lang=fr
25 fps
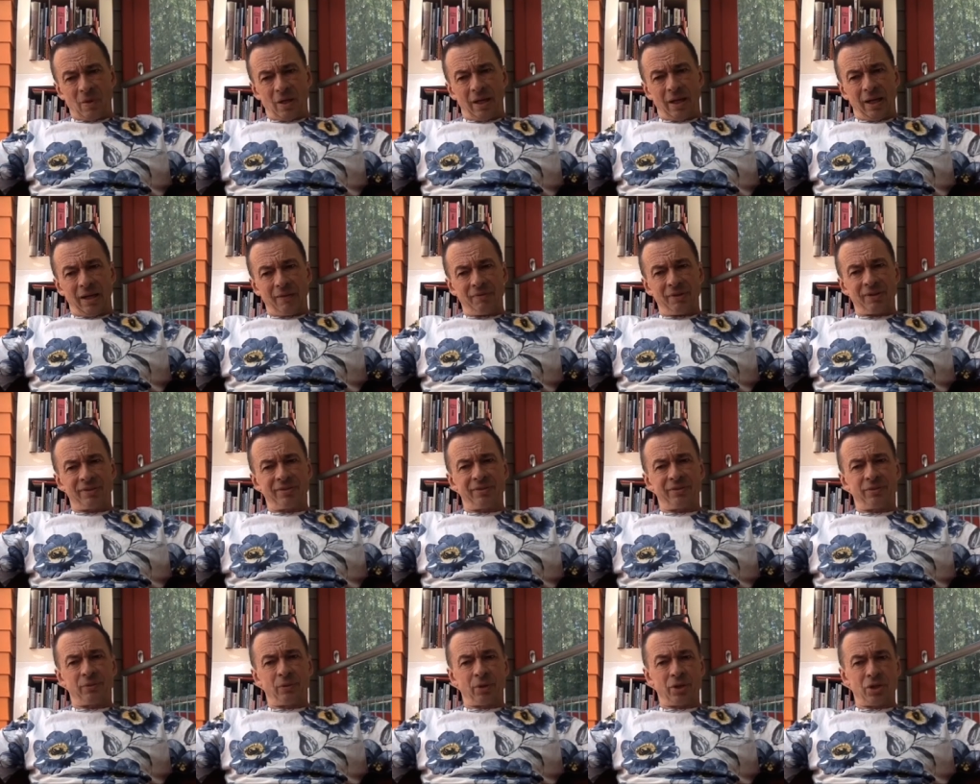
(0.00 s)
avec
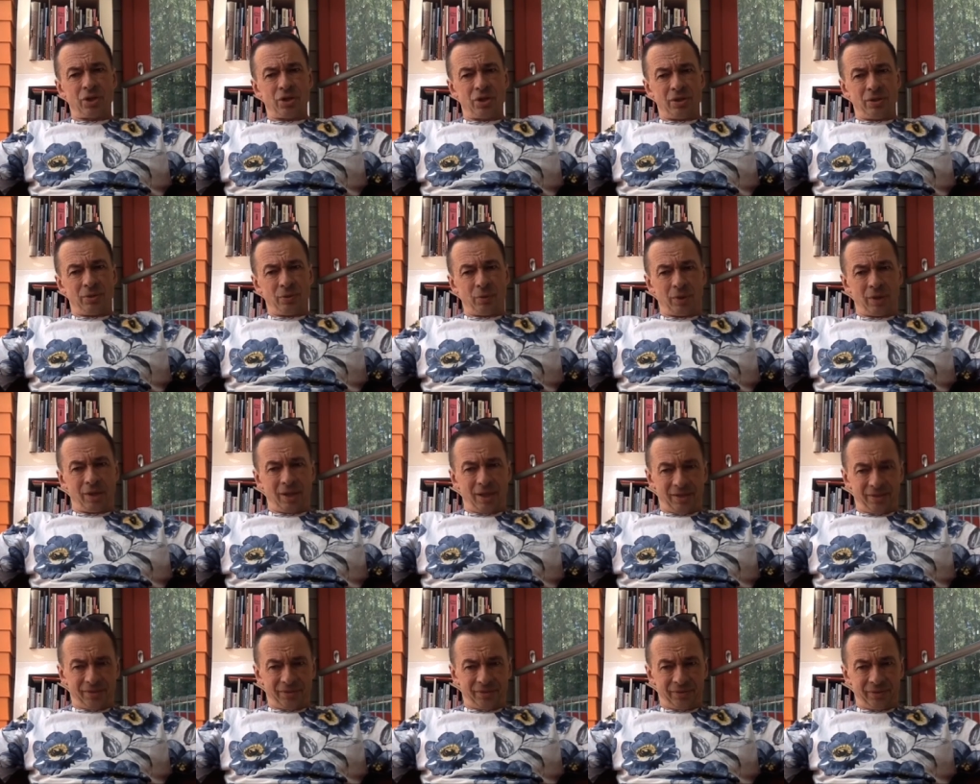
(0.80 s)
ses origines de
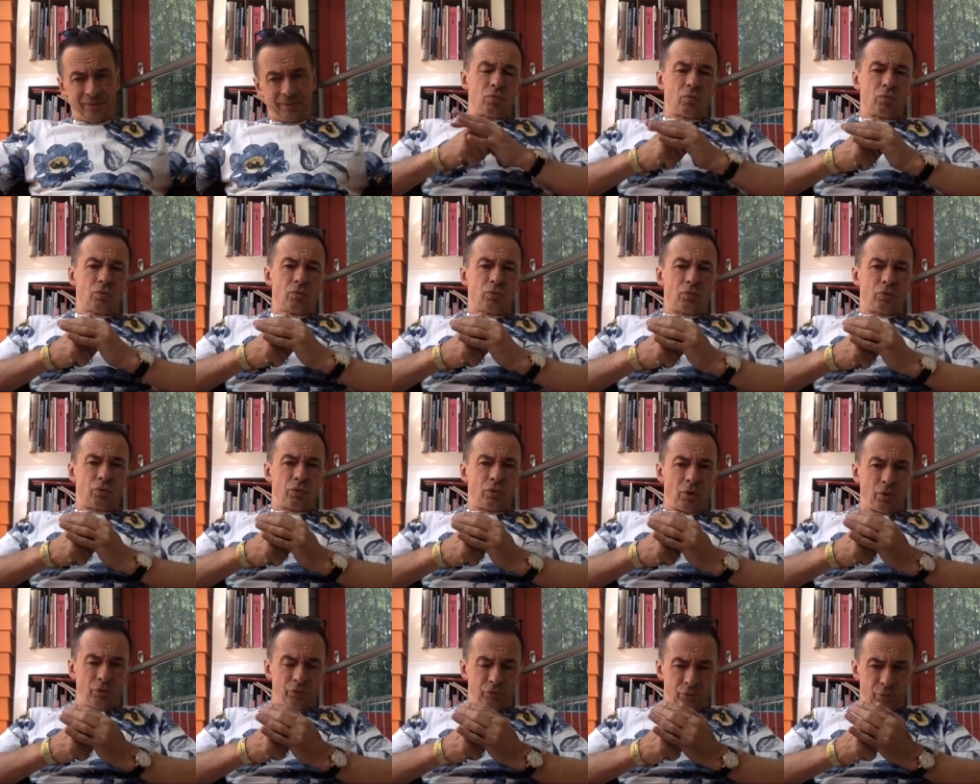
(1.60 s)
classe.
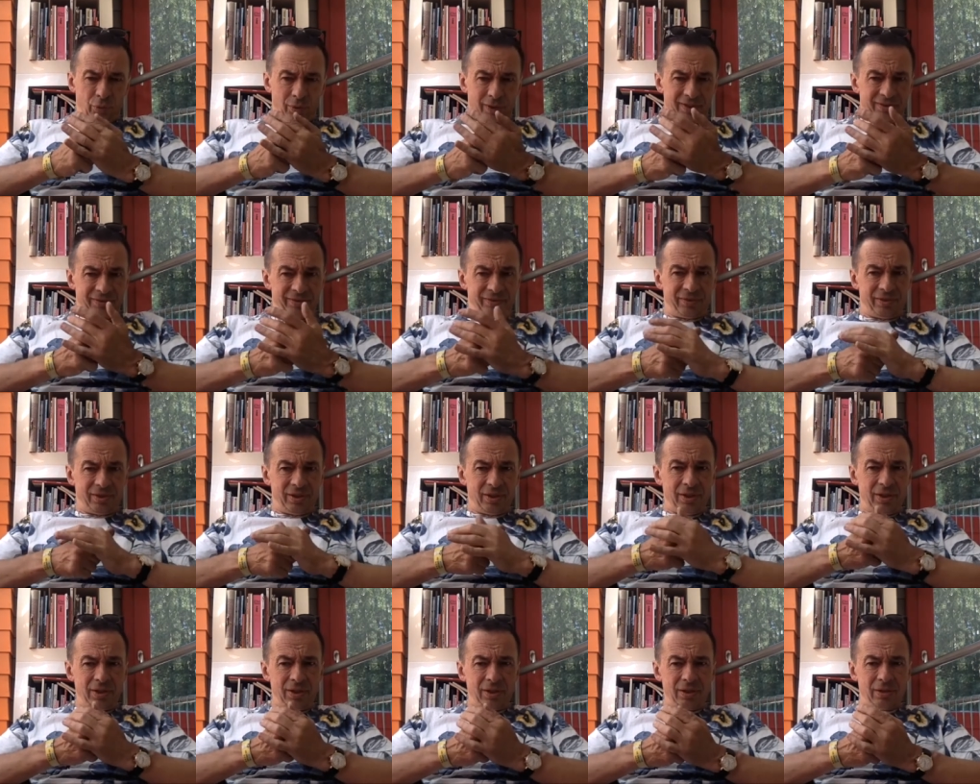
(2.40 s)
Dans ce
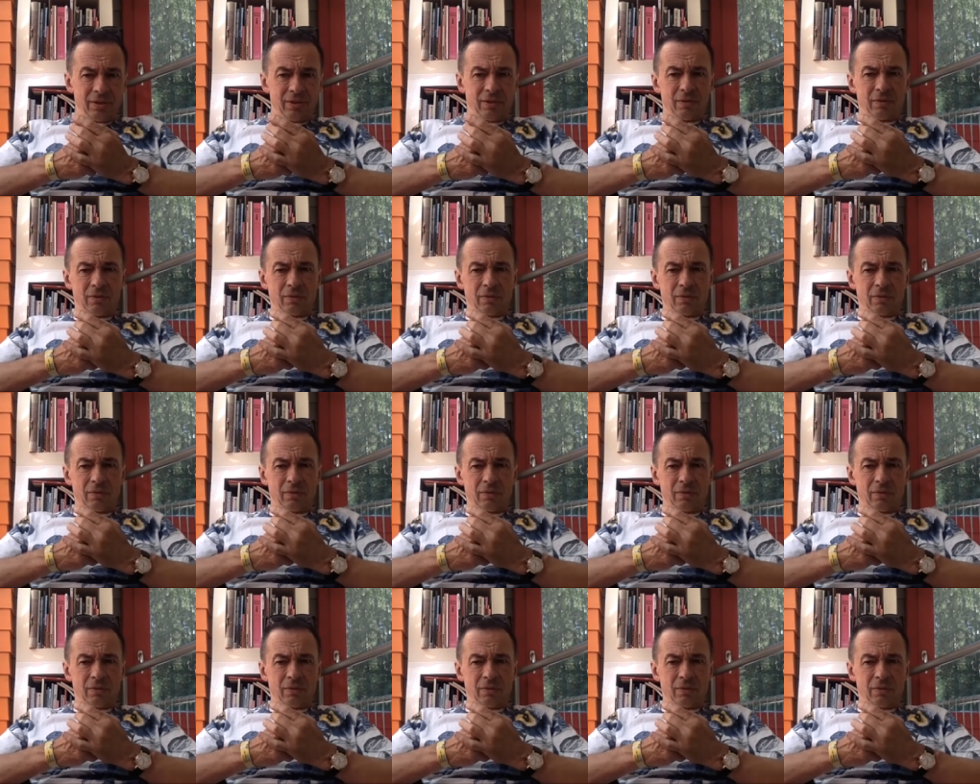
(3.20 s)
récit,